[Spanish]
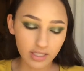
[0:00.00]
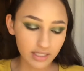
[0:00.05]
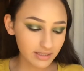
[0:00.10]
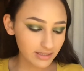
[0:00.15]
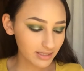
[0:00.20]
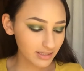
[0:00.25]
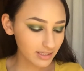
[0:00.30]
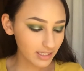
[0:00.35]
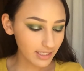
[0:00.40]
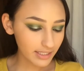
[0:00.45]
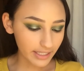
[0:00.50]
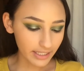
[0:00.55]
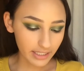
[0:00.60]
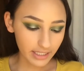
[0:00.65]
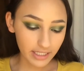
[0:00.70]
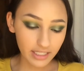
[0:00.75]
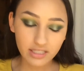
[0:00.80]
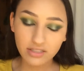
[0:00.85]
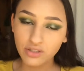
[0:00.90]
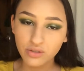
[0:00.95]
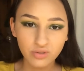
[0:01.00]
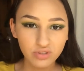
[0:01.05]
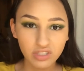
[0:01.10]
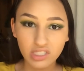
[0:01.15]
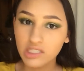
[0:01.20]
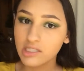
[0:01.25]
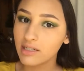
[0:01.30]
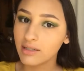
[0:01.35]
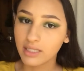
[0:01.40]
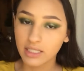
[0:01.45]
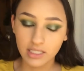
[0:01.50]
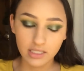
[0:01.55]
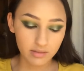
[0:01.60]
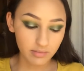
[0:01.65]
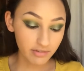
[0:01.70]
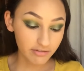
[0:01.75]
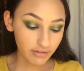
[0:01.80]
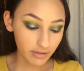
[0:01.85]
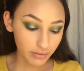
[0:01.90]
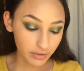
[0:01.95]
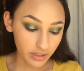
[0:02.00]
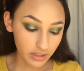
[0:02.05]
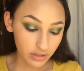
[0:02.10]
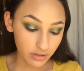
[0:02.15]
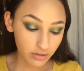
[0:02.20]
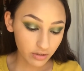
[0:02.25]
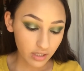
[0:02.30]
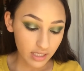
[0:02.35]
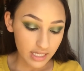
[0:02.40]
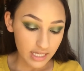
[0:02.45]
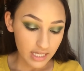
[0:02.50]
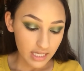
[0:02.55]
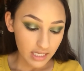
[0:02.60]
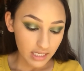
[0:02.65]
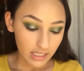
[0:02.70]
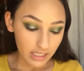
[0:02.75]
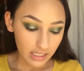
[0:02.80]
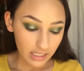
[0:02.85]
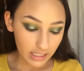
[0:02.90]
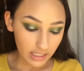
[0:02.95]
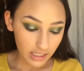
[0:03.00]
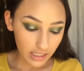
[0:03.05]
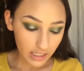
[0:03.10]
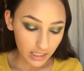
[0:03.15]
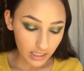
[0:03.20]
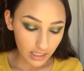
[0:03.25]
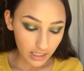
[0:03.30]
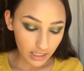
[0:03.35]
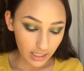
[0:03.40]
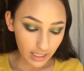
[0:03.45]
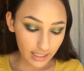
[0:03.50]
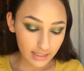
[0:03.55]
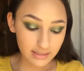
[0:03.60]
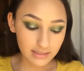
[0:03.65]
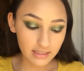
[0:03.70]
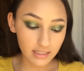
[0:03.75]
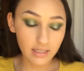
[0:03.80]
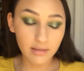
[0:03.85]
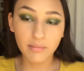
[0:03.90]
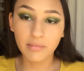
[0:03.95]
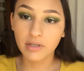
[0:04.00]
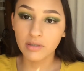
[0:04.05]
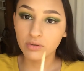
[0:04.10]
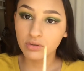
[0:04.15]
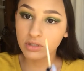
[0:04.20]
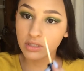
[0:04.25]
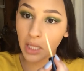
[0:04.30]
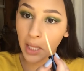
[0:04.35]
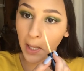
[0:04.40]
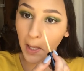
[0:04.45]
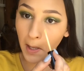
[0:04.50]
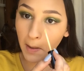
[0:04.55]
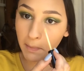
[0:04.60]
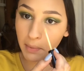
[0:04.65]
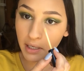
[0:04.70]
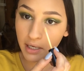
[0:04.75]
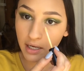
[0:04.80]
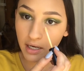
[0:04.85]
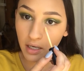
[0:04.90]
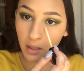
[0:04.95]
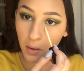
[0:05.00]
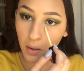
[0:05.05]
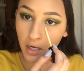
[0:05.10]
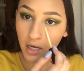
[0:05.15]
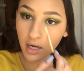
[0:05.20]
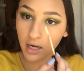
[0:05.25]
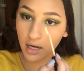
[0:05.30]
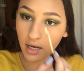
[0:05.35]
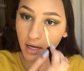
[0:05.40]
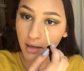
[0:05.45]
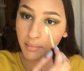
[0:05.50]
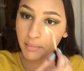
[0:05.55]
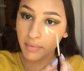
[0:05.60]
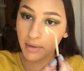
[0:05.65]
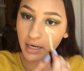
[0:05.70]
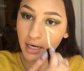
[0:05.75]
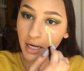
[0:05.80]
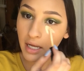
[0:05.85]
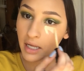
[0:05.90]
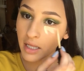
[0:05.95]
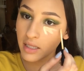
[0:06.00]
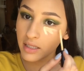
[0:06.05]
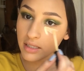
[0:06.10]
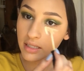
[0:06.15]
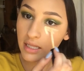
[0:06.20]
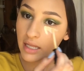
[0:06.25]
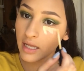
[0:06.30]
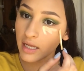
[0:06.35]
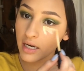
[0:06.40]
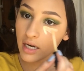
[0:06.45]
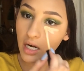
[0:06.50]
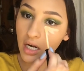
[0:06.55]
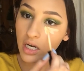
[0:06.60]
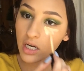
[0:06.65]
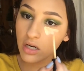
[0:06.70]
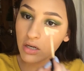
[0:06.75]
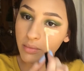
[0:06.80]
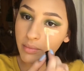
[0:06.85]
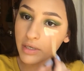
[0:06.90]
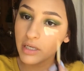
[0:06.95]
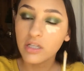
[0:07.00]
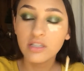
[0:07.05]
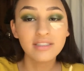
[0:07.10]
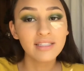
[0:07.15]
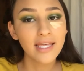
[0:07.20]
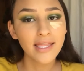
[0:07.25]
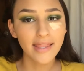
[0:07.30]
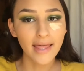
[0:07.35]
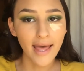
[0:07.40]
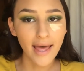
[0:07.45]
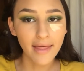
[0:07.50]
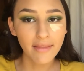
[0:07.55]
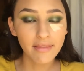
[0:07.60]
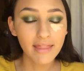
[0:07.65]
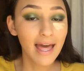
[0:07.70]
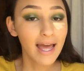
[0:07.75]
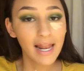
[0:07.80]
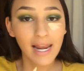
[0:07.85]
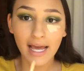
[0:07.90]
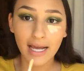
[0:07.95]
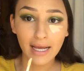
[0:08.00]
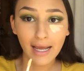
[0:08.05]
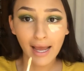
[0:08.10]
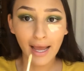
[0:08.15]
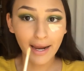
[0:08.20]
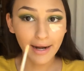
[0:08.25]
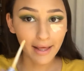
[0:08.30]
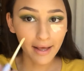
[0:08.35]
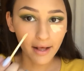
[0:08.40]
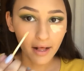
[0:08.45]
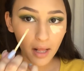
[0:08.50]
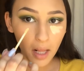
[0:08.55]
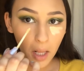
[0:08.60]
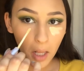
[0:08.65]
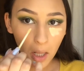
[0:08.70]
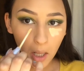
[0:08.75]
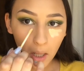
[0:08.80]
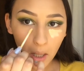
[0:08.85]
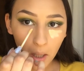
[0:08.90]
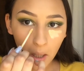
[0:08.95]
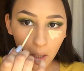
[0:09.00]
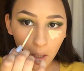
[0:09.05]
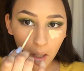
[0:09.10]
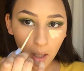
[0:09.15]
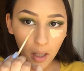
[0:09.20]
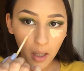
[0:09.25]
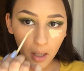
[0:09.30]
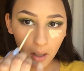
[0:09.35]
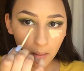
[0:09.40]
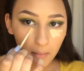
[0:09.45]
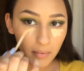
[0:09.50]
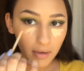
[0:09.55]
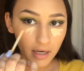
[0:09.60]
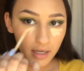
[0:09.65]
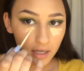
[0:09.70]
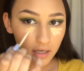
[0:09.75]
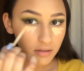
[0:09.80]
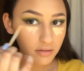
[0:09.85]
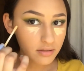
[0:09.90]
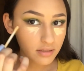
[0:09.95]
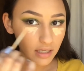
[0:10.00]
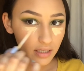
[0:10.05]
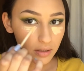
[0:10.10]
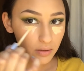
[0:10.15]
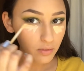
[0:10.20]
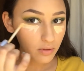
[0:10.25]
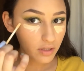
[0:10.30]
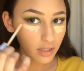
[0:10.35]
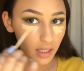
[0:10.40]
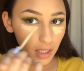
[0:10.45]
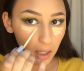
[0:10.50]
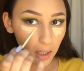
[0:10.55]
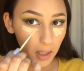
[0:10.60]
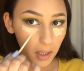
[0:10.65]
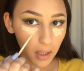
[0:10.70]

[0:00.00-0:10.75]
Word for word: Este es el de NYX, ustedes saben que es mi favorito. Y este me gusta aplicarlo acá para dar luminosidad a la cara, para que nos ayude